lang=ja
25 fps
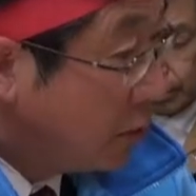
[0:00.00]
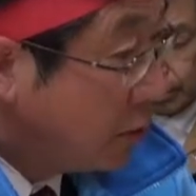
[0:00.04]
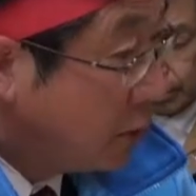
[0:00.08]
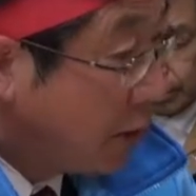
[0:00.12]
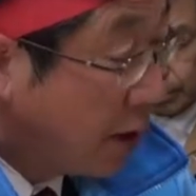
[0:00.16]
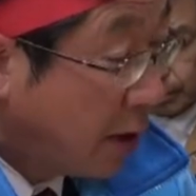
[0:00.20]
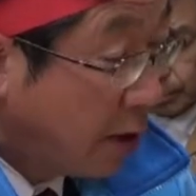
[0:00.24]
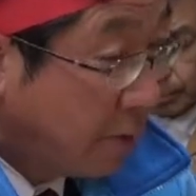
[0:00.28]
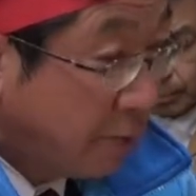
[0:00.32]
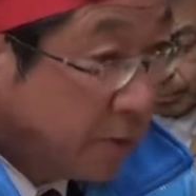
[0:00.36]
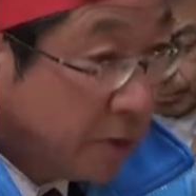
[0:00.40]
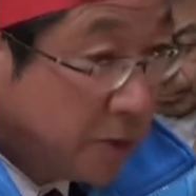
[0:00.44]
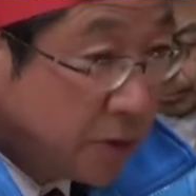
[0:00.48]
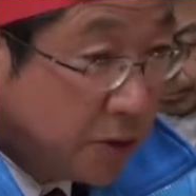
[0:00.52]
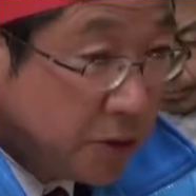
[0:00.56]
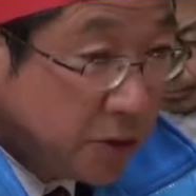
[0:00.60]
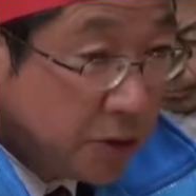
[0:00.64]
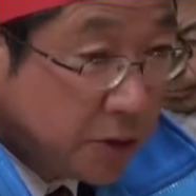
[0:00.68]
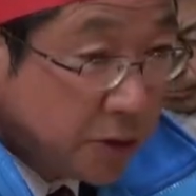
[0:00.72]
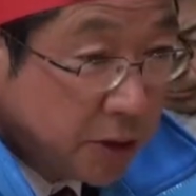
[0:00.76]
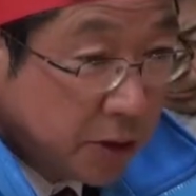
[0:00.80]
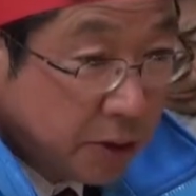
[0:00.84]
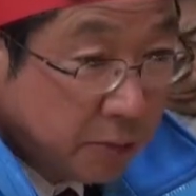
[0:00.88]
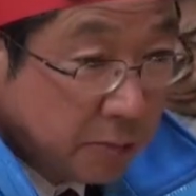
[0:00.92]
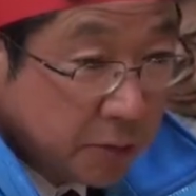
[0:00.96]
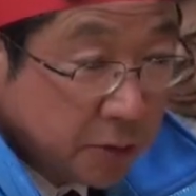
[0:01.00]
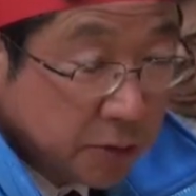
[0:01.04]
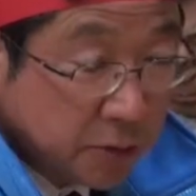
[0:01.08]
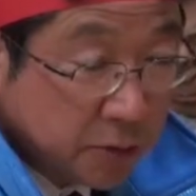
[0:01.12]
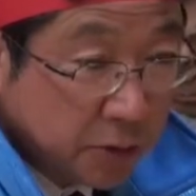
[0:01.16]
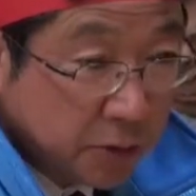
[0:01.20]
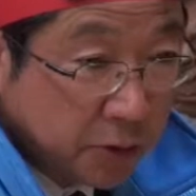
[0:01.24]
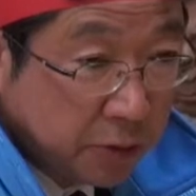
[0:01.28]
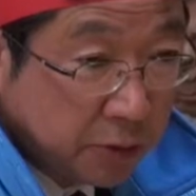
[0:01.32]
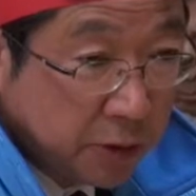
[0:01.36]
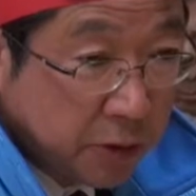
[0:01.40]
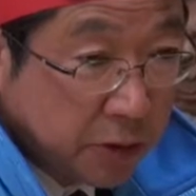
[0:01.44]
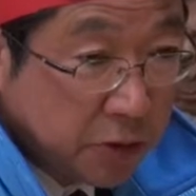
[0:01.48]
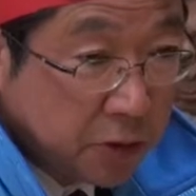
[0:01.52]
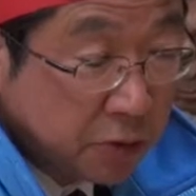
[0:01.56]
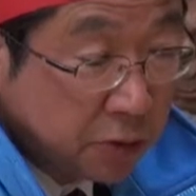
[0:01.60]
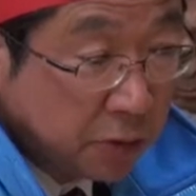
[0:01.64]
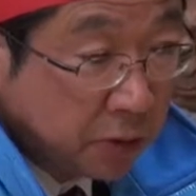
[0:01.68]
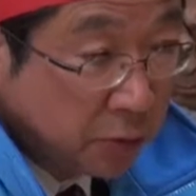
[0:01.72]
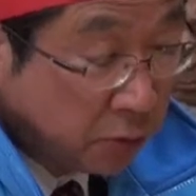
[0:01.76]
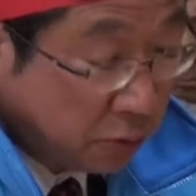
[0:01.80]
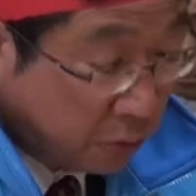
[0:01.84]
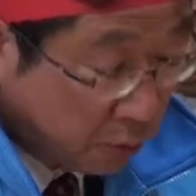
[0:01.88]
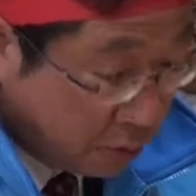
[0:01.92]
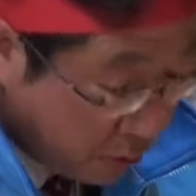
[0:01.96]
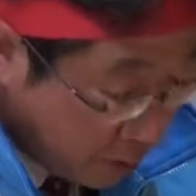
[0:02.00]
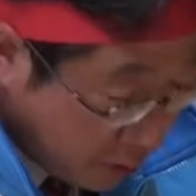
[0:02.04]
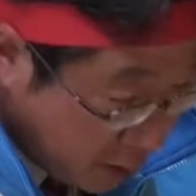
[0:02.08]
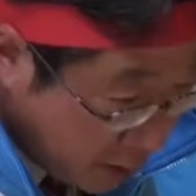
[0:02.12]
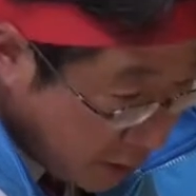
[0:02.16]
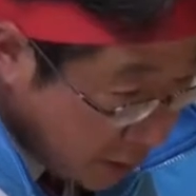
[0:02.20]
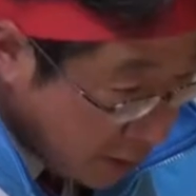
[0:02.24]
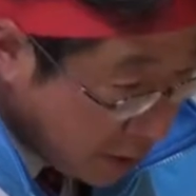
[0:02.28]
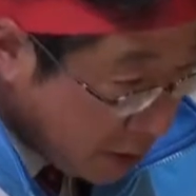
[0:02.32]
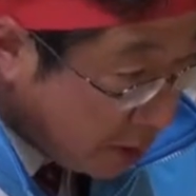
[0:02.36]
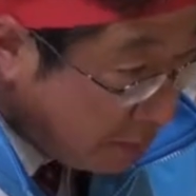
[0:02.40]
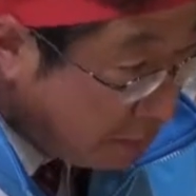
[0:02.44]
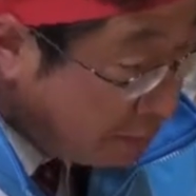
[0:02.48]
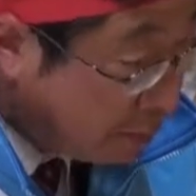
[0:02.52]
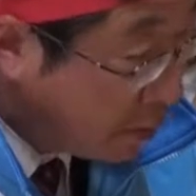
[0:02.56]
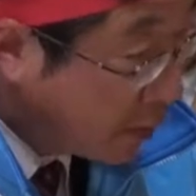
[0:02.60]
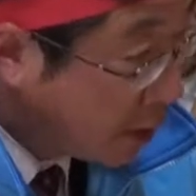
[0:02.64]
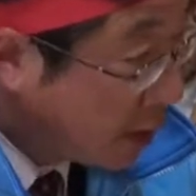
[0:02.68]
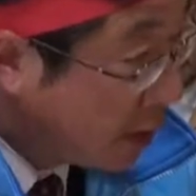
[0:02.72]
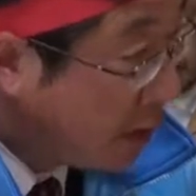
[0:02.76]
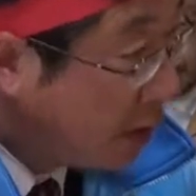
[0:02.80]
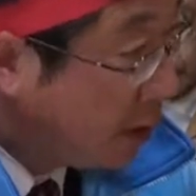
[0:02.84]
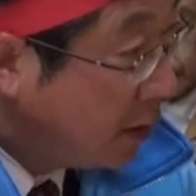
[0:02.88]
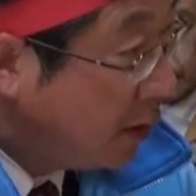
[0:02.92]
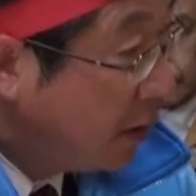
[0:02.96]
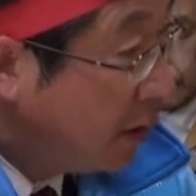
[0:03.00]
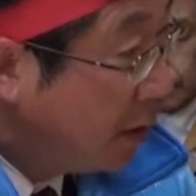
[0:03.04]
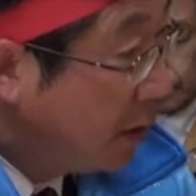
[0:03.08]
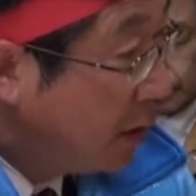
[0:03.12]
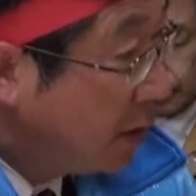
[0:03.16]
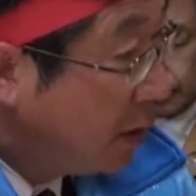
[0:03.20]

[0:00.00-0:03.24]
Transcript: それは安倍知事や杉野屋市長がどんなに立派な